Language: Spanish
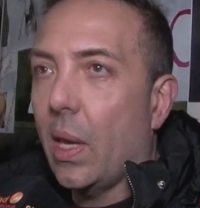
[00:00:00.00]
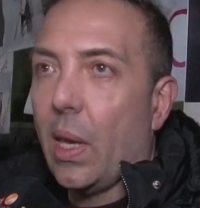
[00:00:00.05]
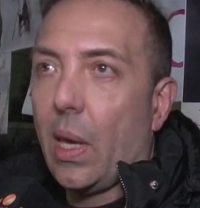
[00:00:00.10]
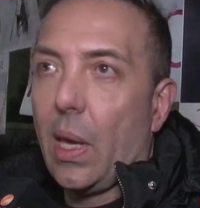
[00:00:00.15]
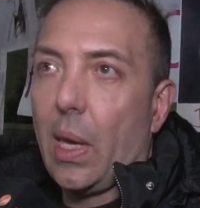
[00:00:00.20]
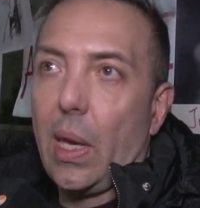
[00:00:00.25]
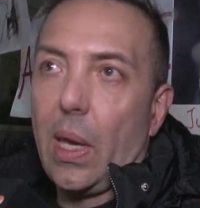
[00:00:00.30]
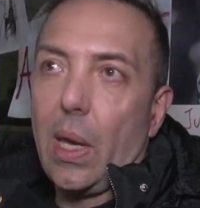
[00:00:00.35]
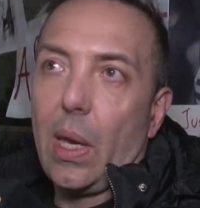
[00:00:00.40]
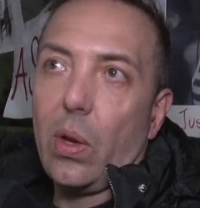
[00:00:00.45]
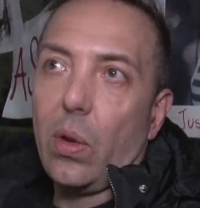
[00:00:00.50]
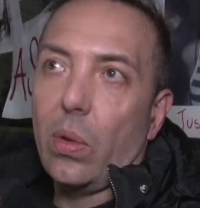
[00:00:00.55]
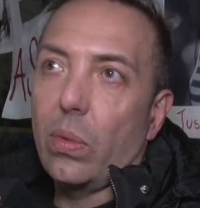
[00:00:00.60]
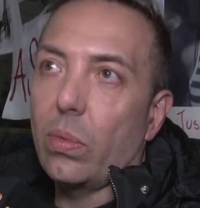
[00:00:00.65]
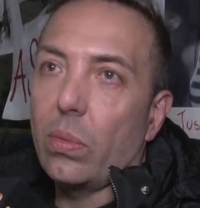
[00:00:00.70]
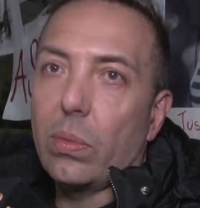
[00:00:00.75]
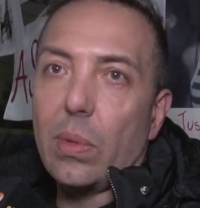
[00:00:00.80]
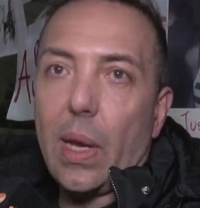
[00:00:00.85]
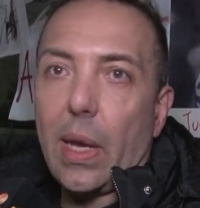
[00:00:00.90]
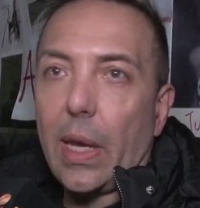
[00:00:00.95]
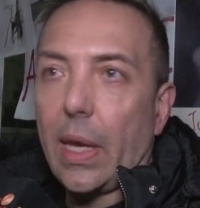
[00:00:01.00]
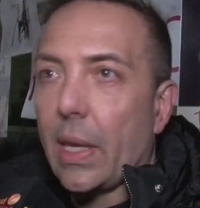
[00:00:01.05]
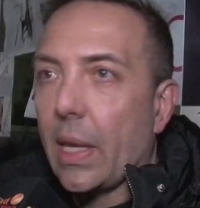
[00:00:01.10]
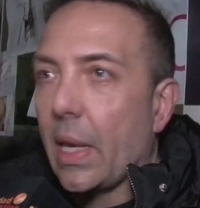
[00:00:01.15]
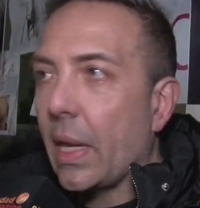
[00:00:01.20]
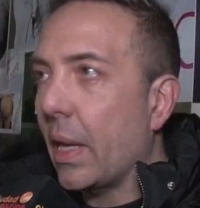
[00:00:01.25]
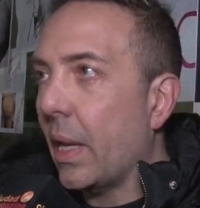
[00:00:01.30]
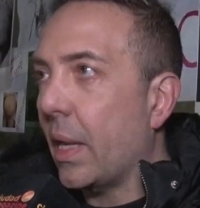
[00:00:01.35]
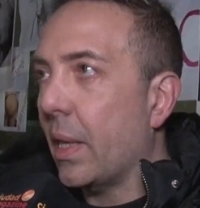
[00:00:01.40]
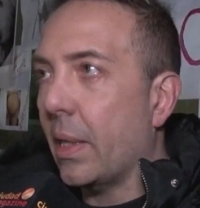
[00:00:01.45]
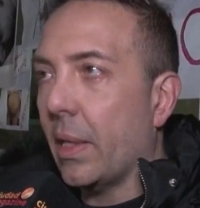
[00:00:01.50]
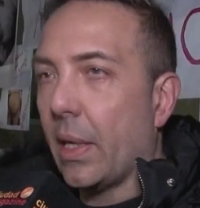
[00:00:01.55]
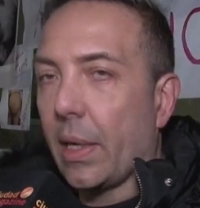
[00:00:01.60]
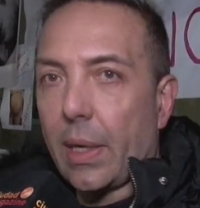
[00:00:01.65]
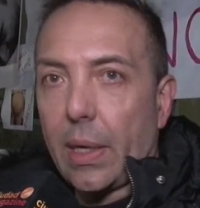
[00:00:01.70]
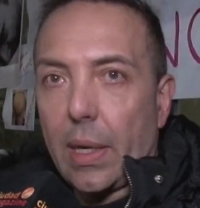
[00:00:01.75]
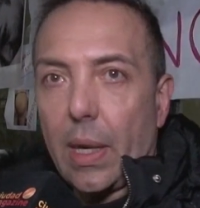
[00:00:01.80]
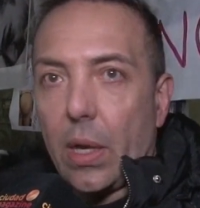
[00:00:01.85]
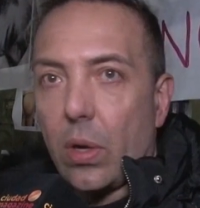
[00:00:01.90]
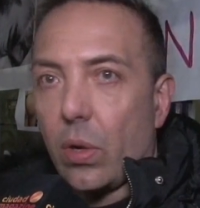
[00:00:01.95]
eh, con una jeringa de
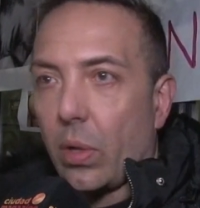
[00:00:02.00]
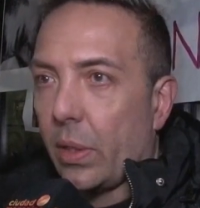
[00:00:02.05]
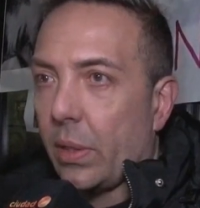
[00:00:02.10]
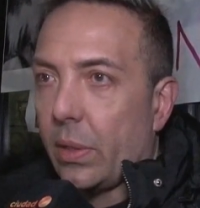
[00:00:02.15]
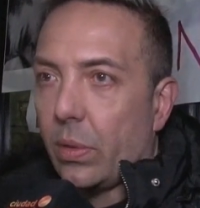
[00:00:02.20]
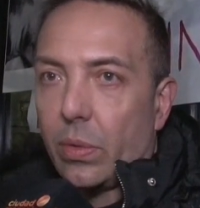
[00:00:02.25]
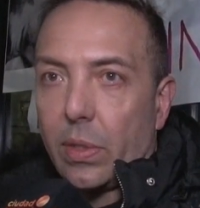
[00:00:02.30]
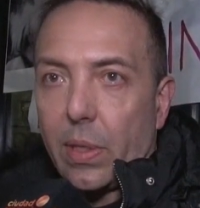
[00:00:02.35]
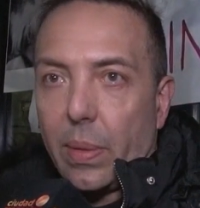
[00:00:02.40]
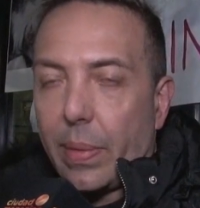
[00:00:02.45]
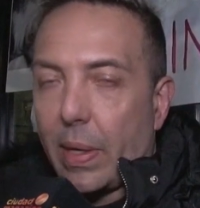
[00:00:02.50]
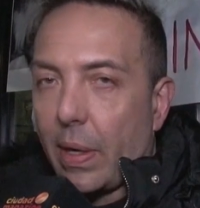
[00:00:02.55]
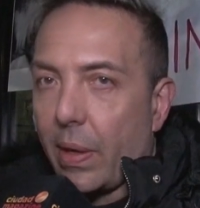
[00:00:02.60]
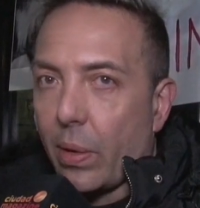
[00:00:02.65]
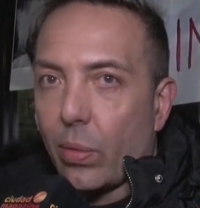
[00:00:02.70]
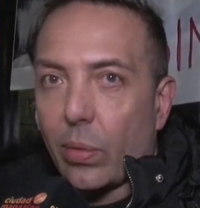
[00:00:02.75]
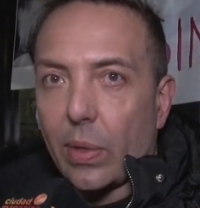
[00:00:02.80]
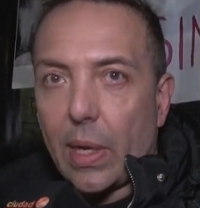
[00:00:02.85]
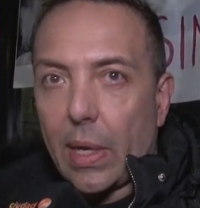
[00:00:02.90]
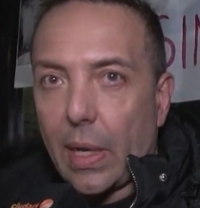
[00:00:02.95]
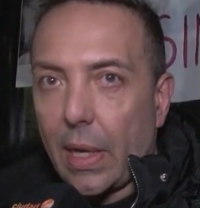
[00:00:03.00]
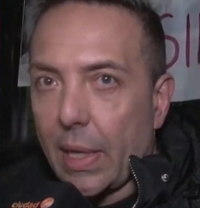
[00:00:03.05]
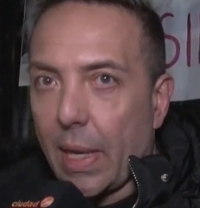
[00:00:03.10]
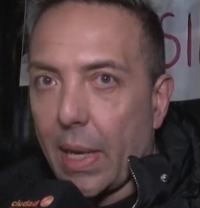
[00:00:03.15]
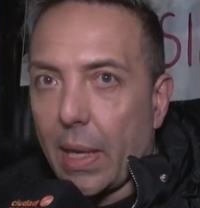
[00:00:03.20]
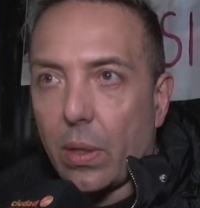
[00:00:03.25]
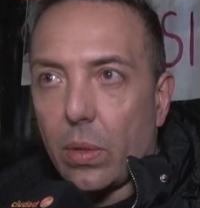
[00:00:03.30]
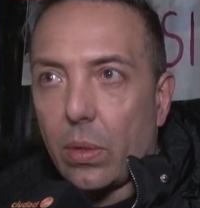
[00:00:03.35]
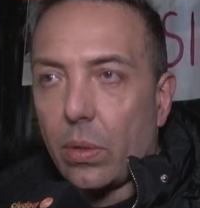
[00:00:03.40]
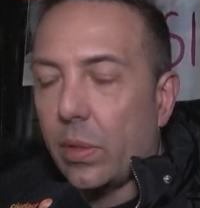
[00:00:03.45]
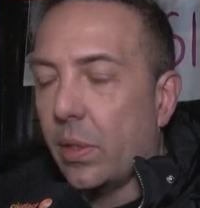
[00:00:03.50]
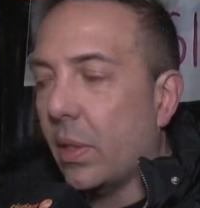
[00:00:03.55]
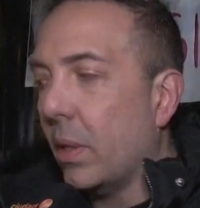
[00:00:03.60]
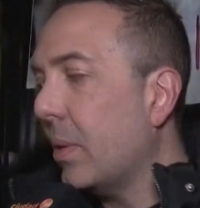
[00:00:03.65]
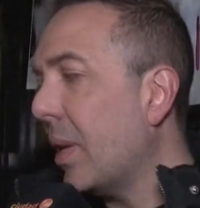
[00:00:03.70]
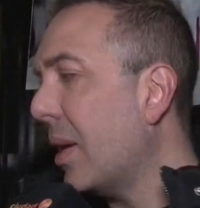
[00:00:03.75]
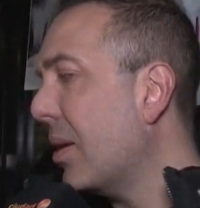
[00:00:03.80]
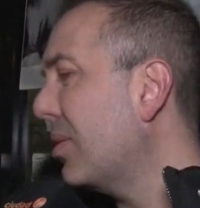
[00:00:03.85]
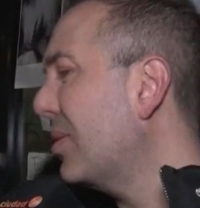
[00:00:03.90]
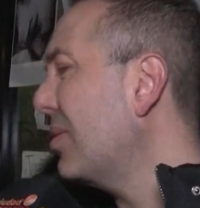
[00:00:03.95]
ternero que se usa para vacunar ganado. O sea,
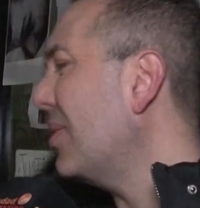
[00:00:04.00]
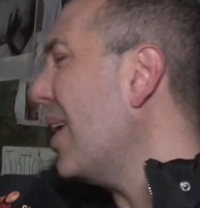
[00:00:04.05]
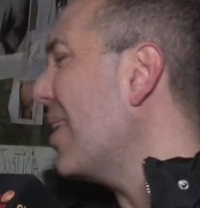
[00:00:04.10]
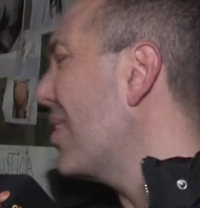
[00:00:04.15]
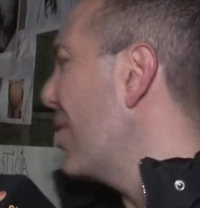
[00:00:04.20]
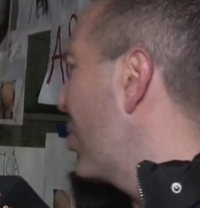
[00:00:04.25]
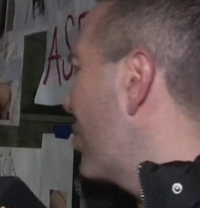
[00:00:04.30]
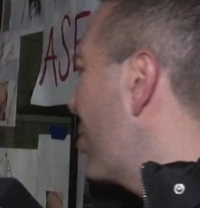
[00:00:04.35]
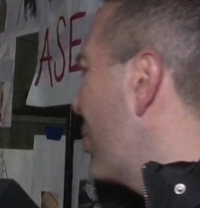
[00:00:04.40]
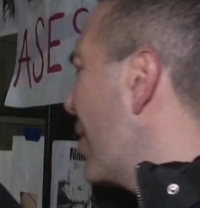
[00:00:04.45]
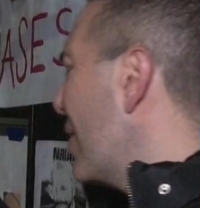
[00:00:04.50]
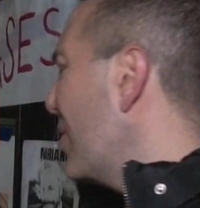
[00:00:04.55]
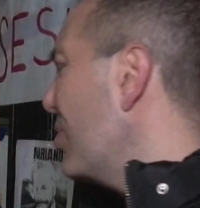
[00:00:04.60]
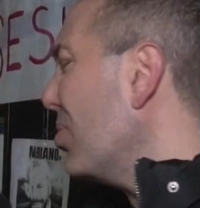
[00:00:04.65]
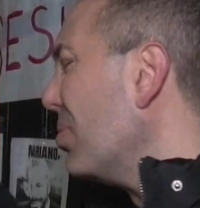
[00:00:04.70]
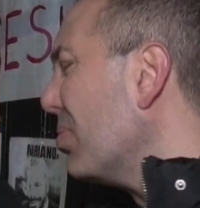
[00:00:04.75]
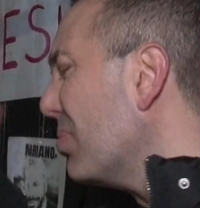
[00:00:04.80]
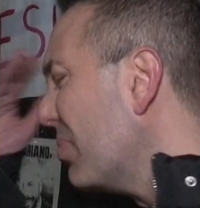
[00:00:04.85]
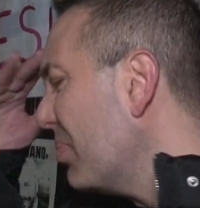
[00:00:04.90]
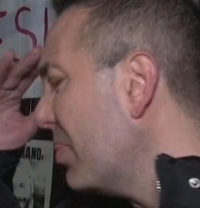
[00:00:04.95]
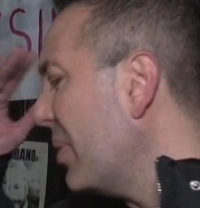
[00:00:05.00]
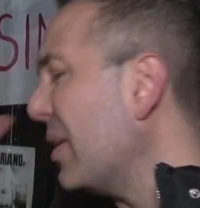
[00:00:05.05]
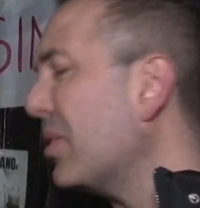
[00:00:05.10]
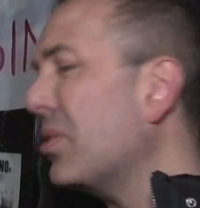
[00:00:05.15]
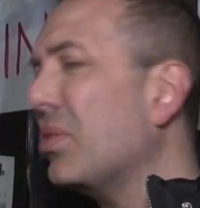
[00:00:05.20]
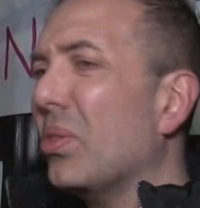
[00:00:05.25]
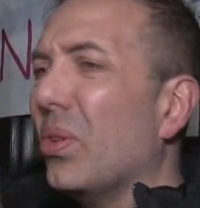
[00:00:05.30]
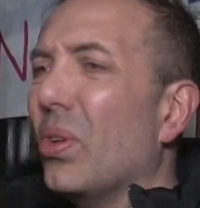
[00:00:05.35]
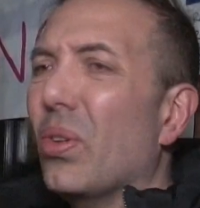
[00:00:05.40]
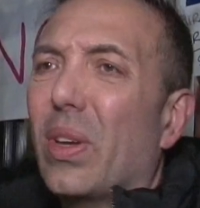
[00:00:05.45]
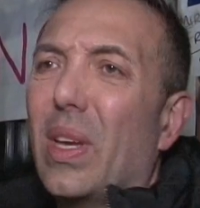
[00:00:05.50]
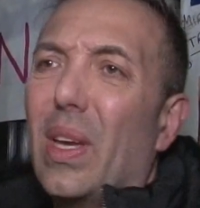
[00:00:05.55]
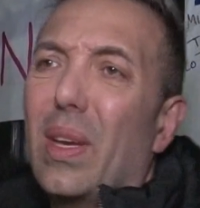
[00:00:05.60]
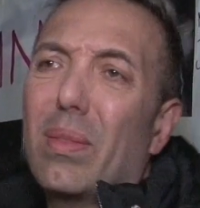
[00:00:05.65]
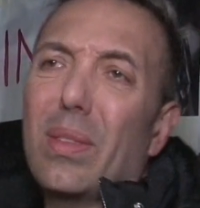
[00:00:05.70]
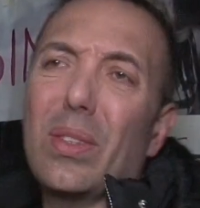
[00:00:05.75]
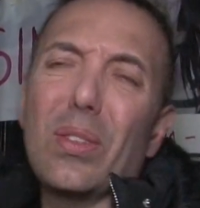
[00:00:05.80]
una cosa, una locura. Yo pienso lo que.